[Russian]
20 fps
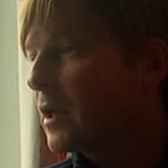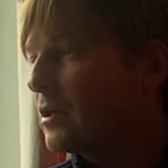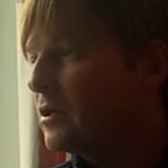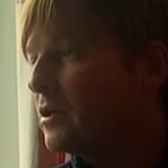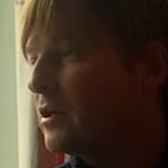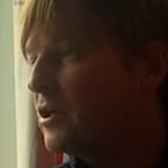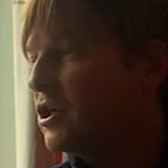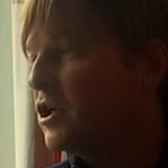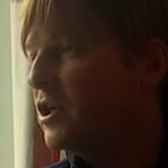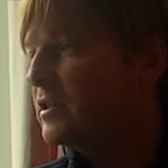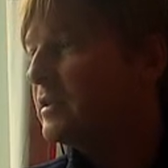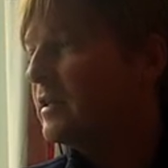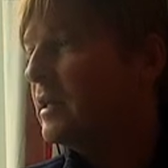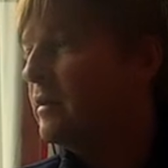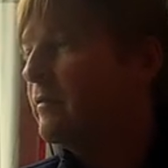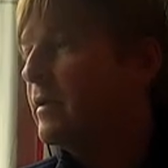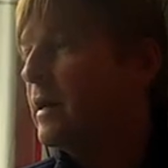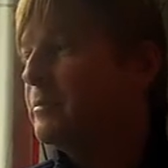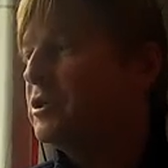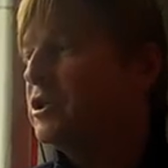Честно ли
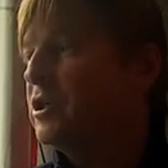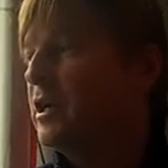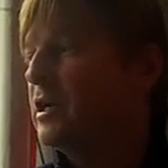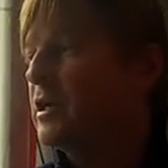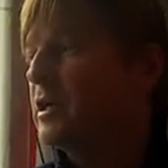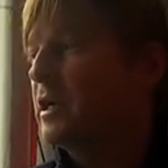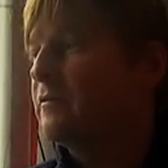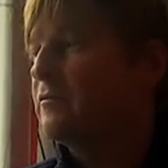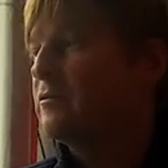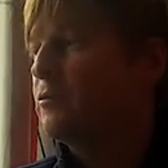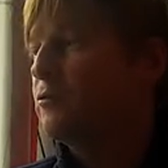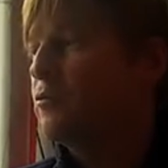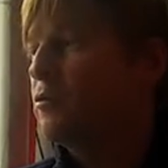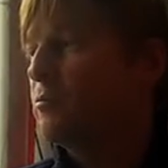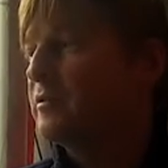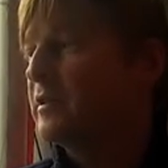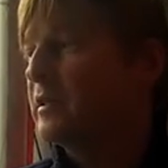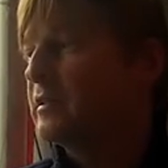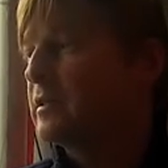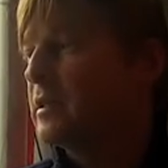вообще играть в
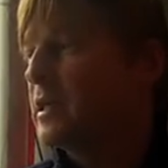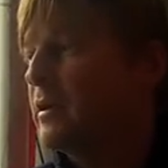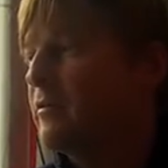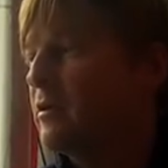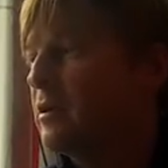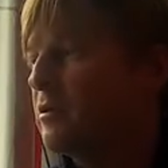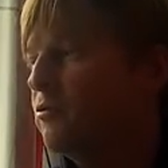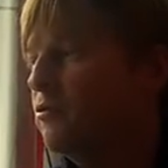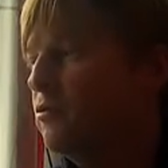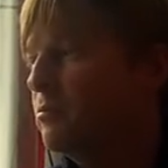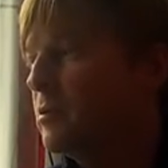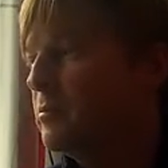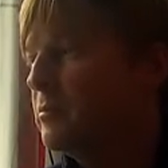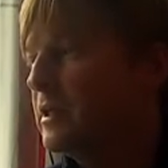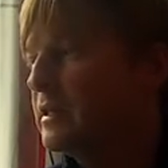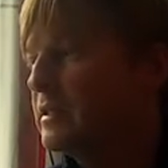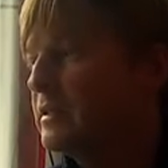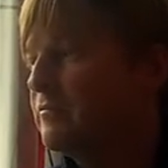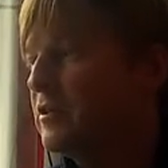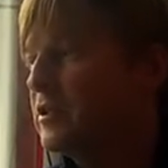другом составе клубом,
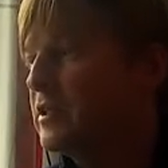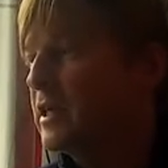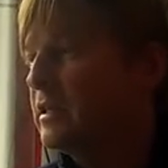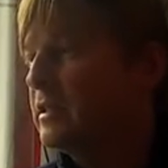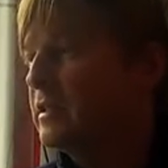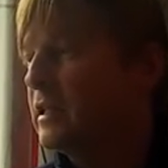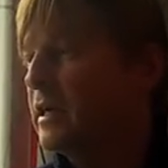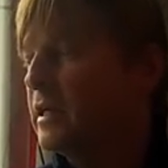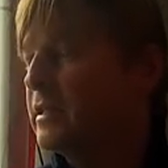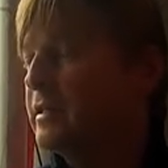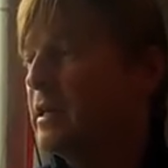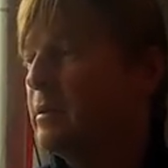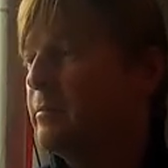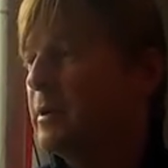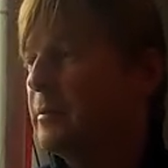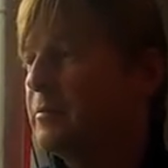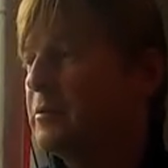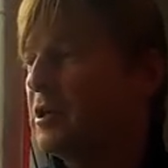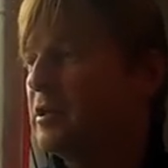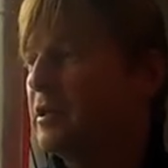если ведь они тратили
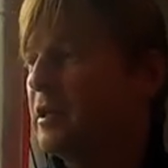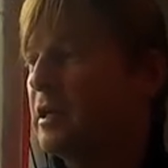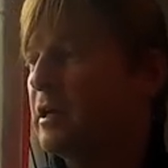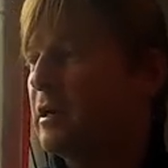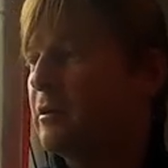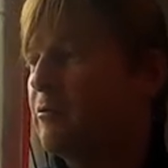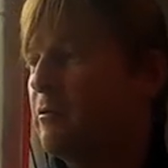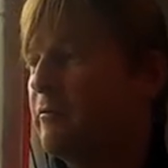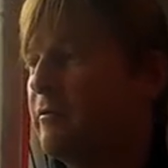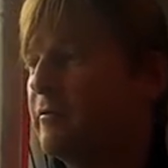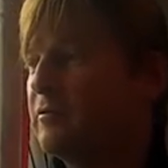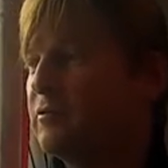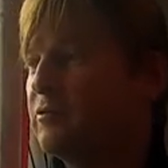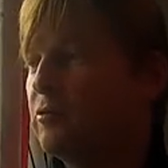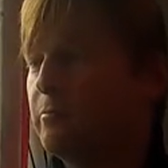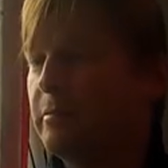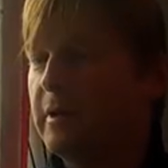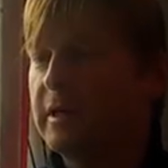бабки на игроков, а выступать